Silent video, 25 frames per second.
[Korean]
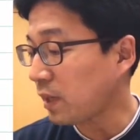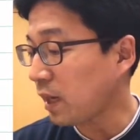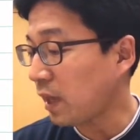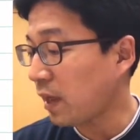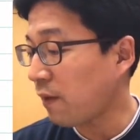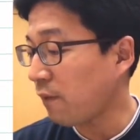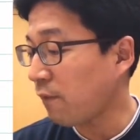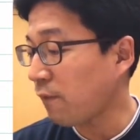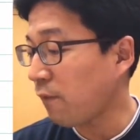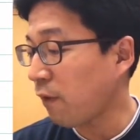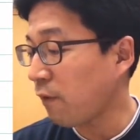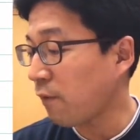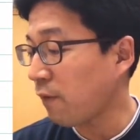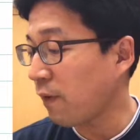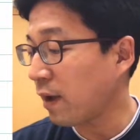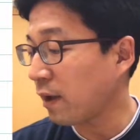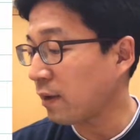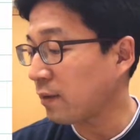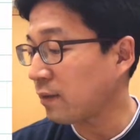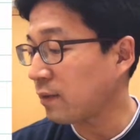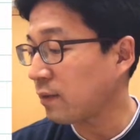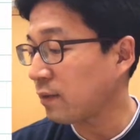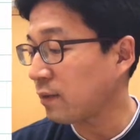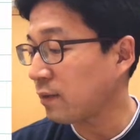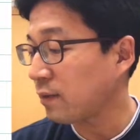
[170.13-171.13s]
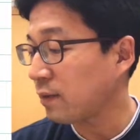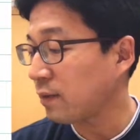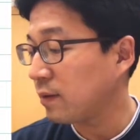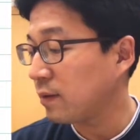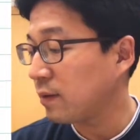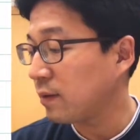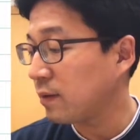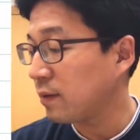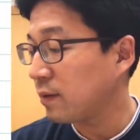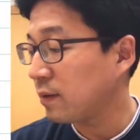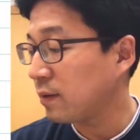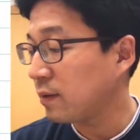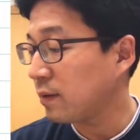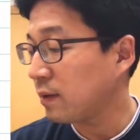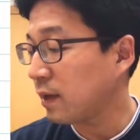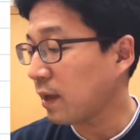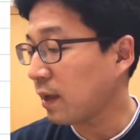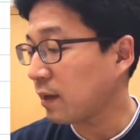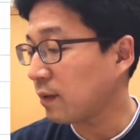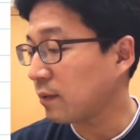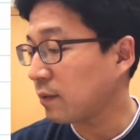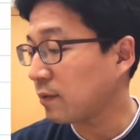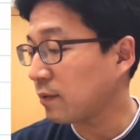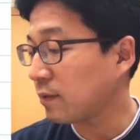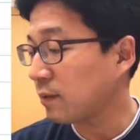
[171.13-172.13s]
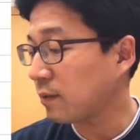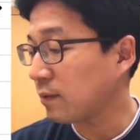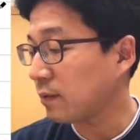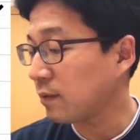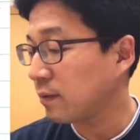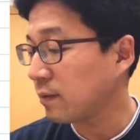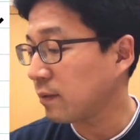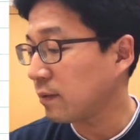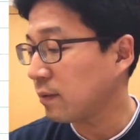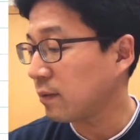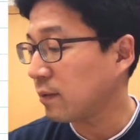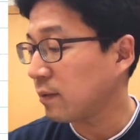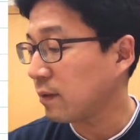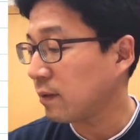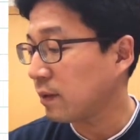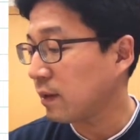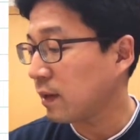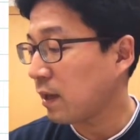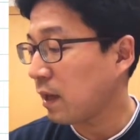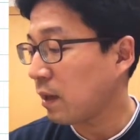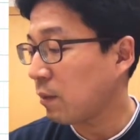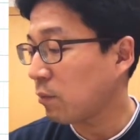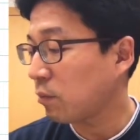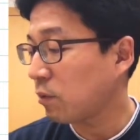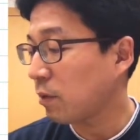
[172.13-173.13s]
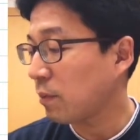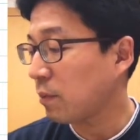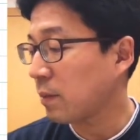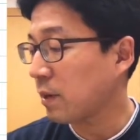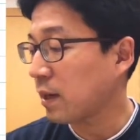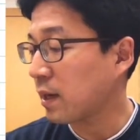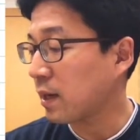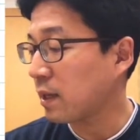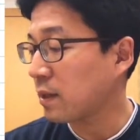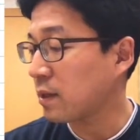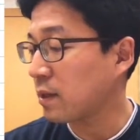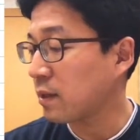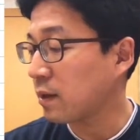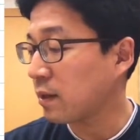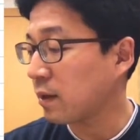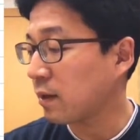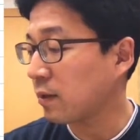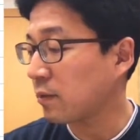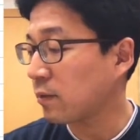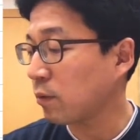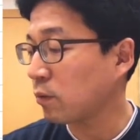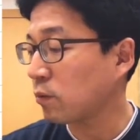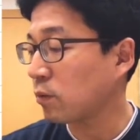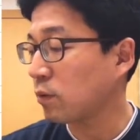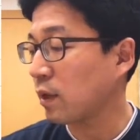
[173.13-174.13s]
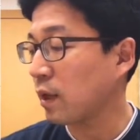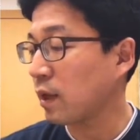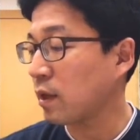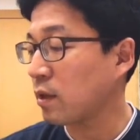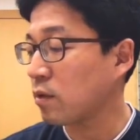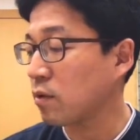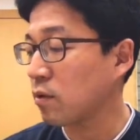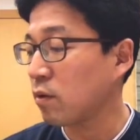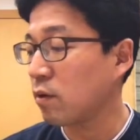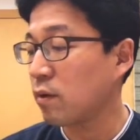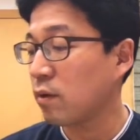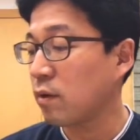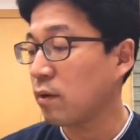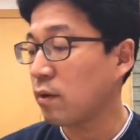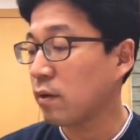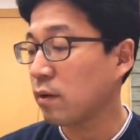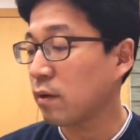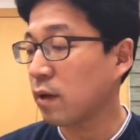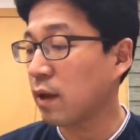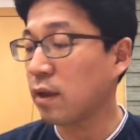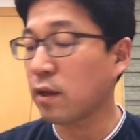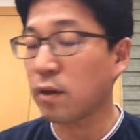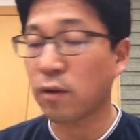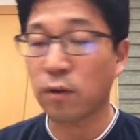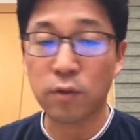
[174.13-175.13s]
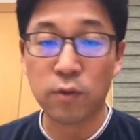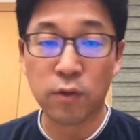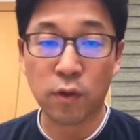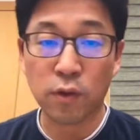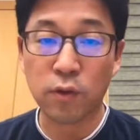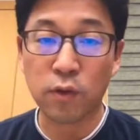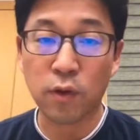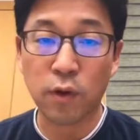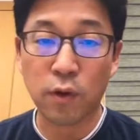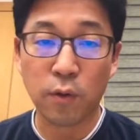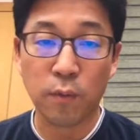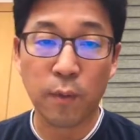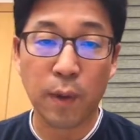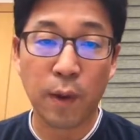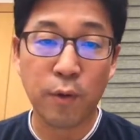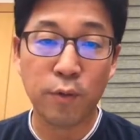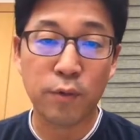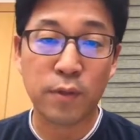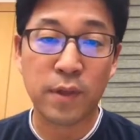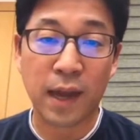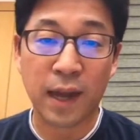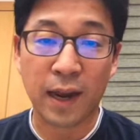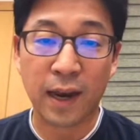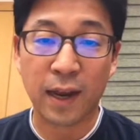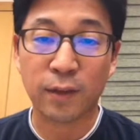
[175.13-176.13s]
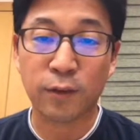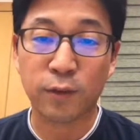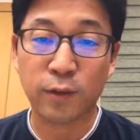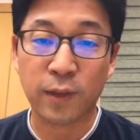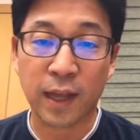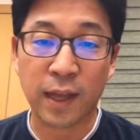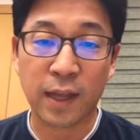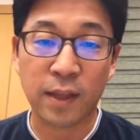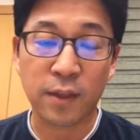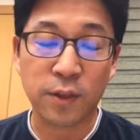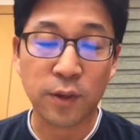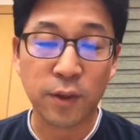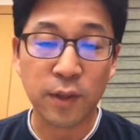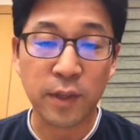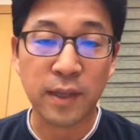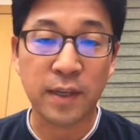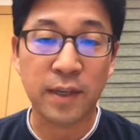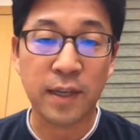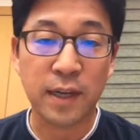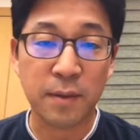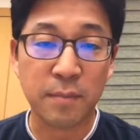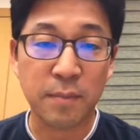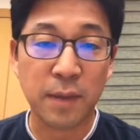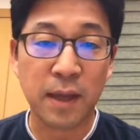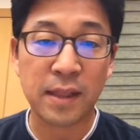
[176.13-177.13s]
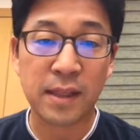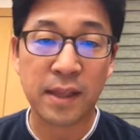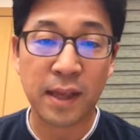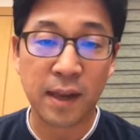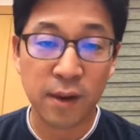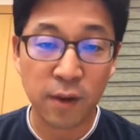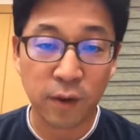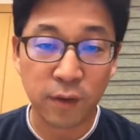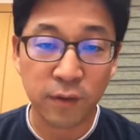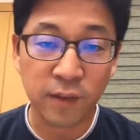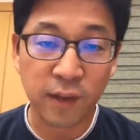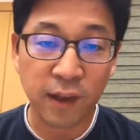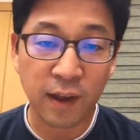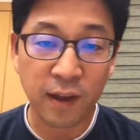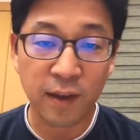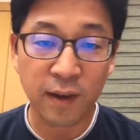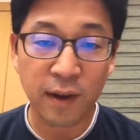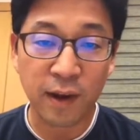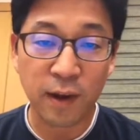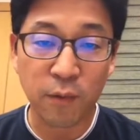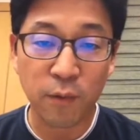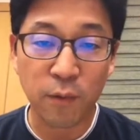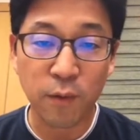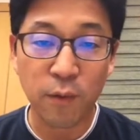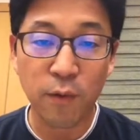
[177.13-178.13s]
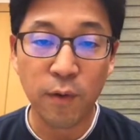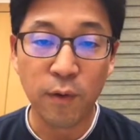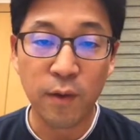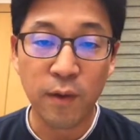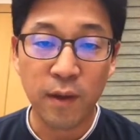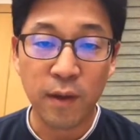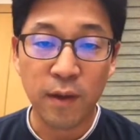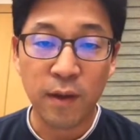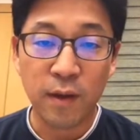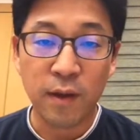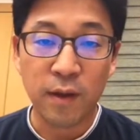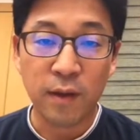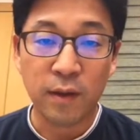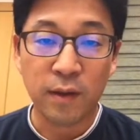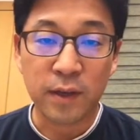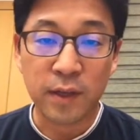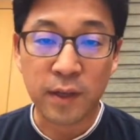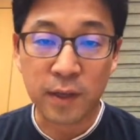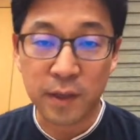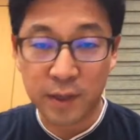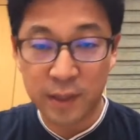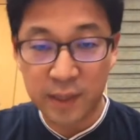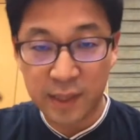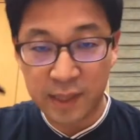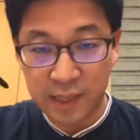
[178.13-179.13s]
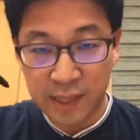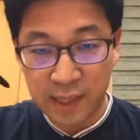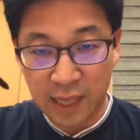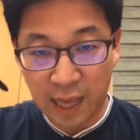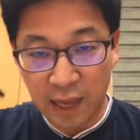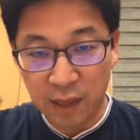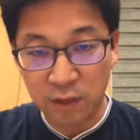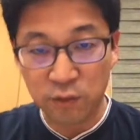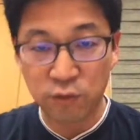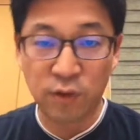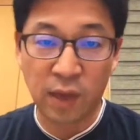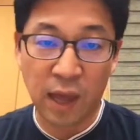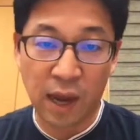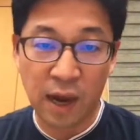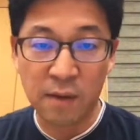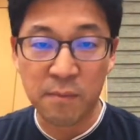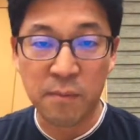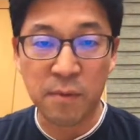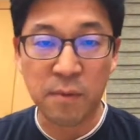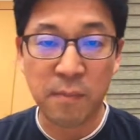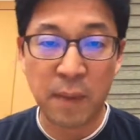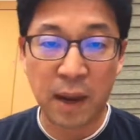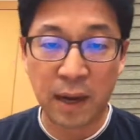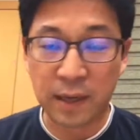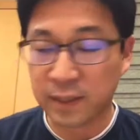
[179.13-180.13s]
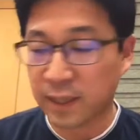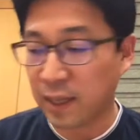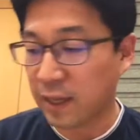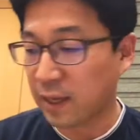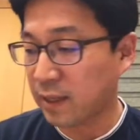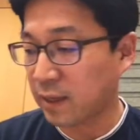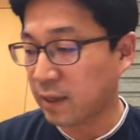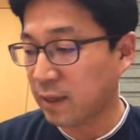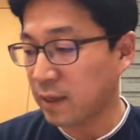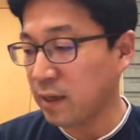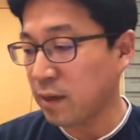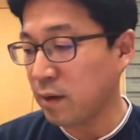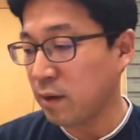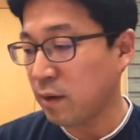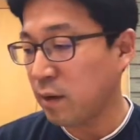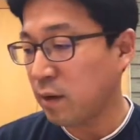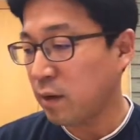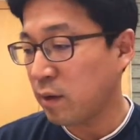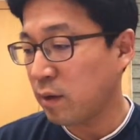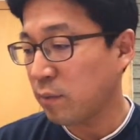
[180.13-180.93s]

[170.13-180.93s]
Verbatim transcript: f of x dx a부터 b까지 이렇게 써도 되겠죠. 그러니까 이건 전혀 외우지 않아도 되겠죠. 이 그림만 잘 연상을 하고 그 아주 얇은 막대기를